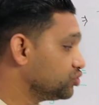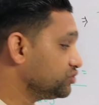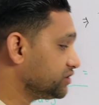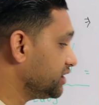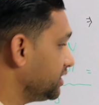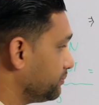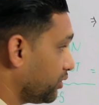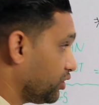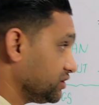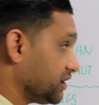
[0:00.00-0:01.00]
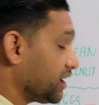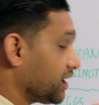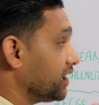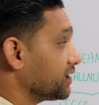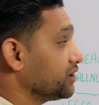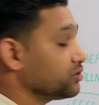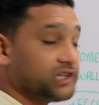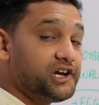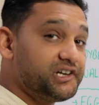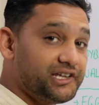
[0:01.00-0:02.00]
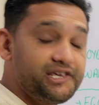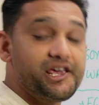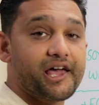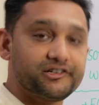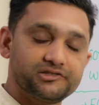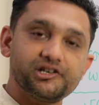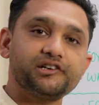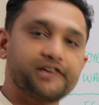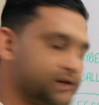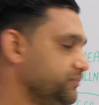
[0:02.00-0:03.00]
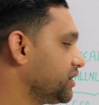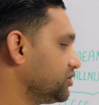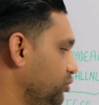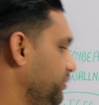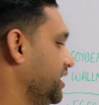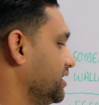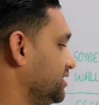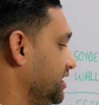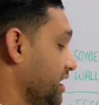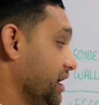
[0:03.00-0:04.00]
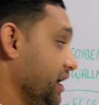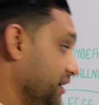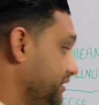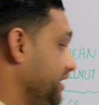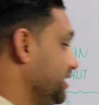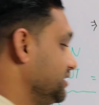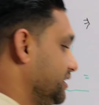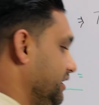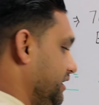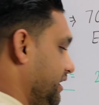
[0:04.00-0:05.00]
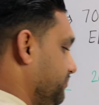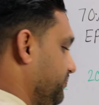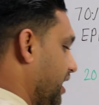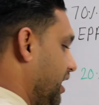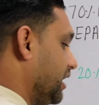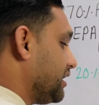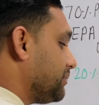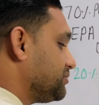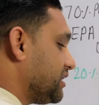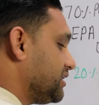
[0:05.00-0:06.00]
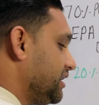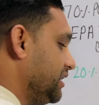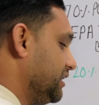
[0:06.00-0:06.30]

तो उसके लिए बहुत ज़्यादा कारगर होता है डी एच ए टाइप का जो मेगा थ्री है नेल्स के लिए अगर आप चाहते हैं